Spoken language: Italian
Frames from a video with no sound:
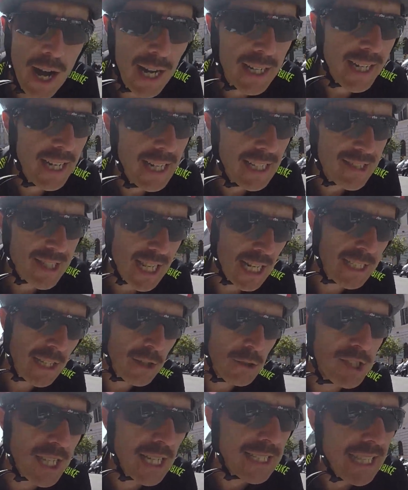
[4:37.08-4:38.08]
anche le
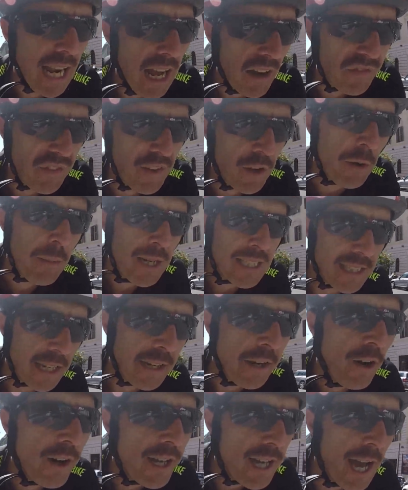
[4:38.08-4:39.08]
strade chiuse al traffico,
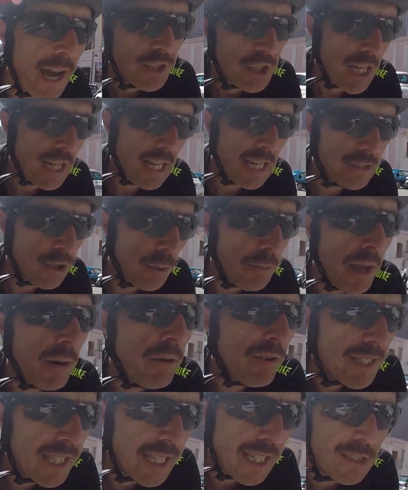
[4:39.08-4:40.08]
mentre noi ce la
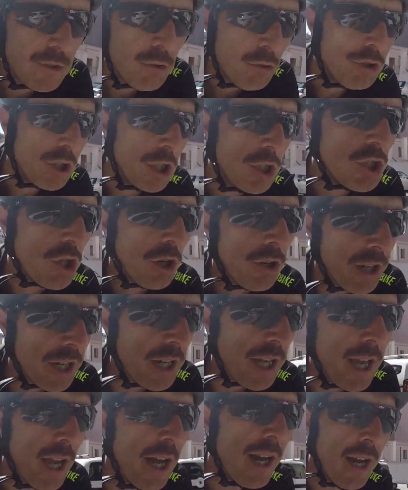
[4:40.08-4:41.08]
dobbiamo vedere tutti i
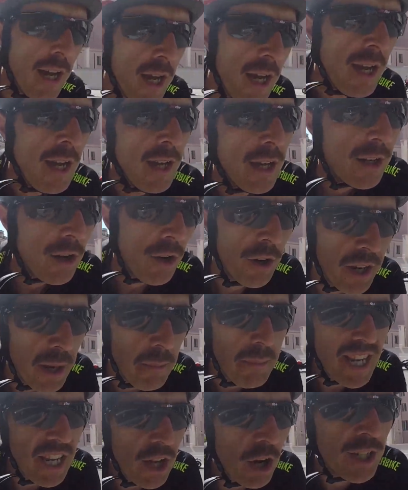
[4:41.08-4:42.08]
giorni con
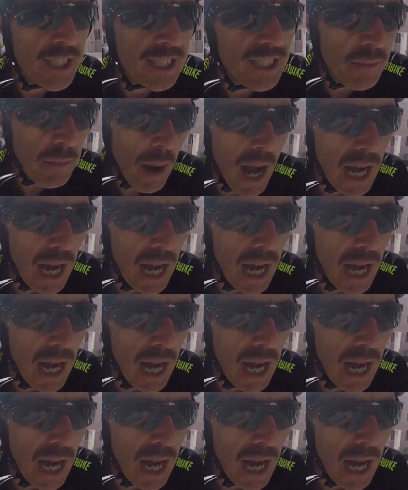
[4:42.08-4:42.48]
milioni di